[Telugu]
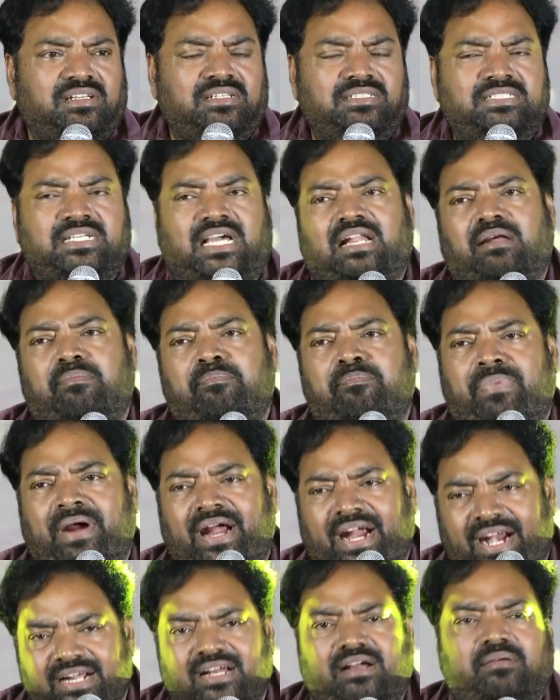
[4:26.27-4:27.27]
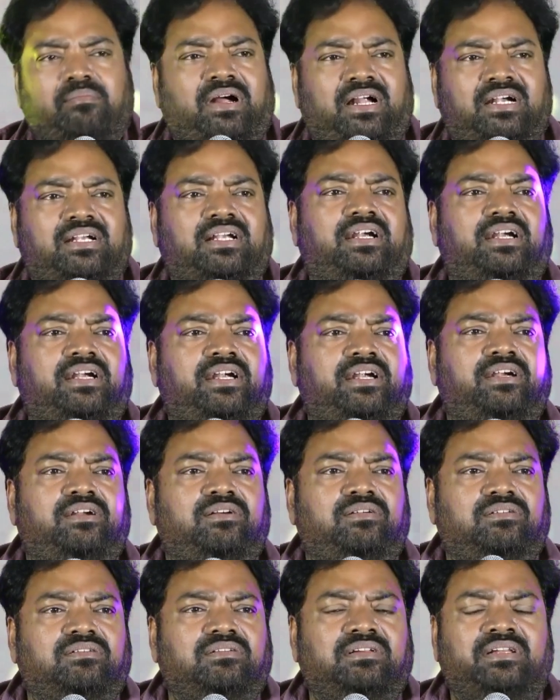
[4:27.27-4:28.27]
చాలా బ్యాడ్గా మాట్లాడాడు
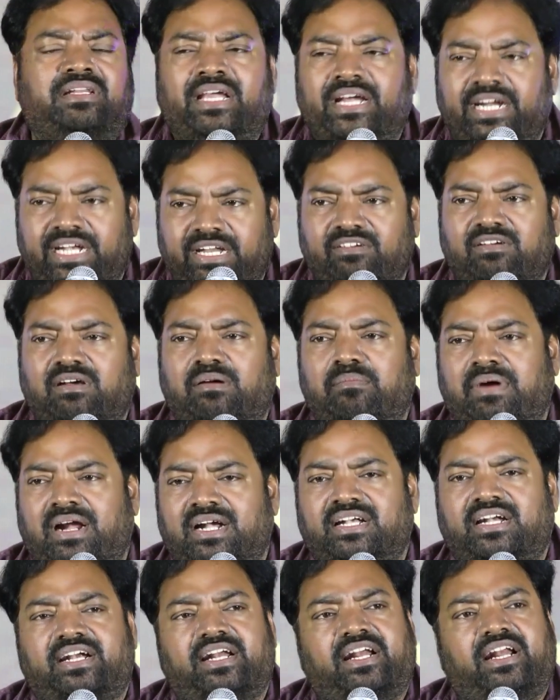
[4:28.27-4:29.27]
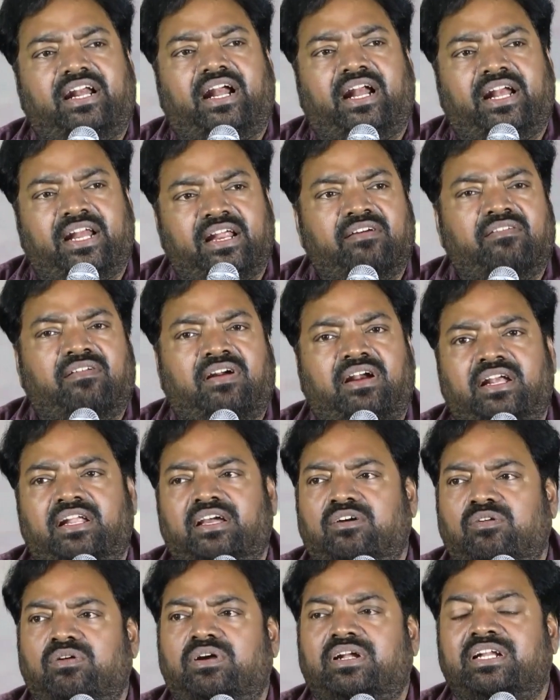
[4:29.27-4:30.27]
నెగిటివ్గా మాట్లాడా అనే వాళ్ళని
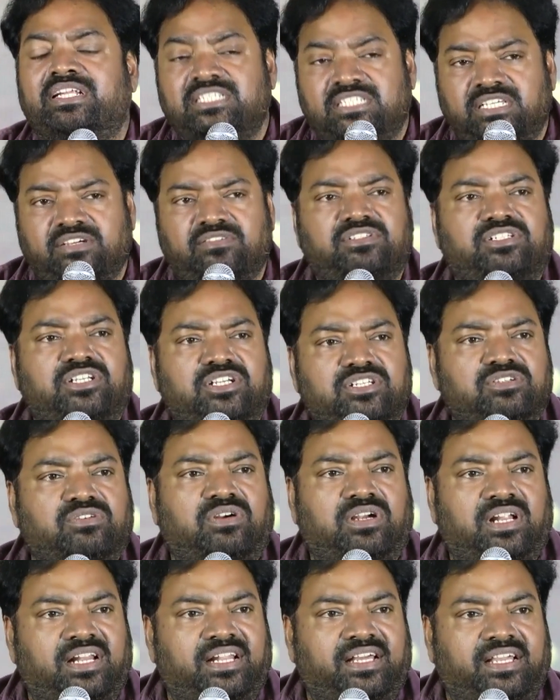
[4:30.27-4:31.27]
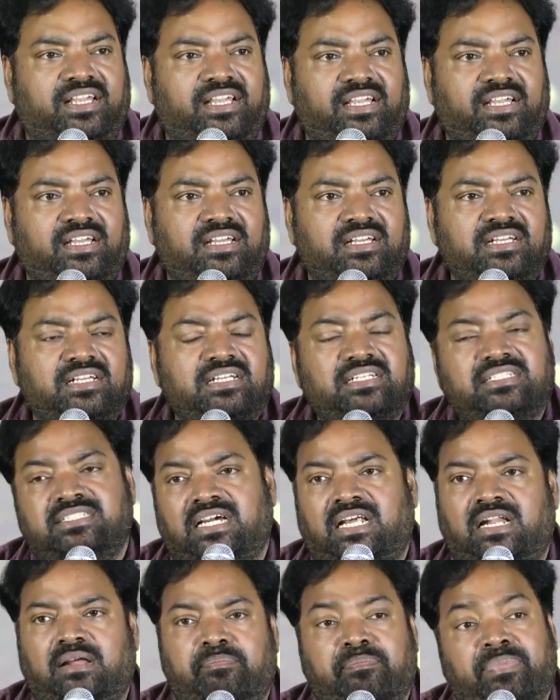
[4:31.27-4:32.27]
రిసీవ్ చేసుకోవడానికి
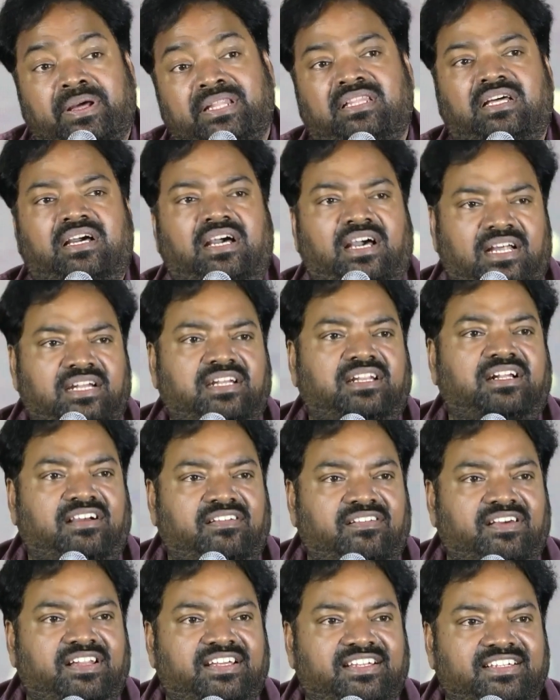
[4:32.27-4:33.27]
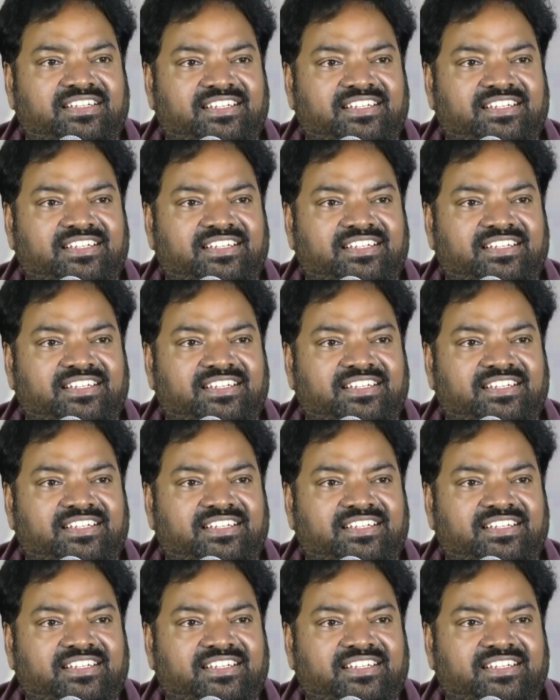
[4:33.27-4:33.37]
చాలా పెద్ద హార్ట్ కావాలి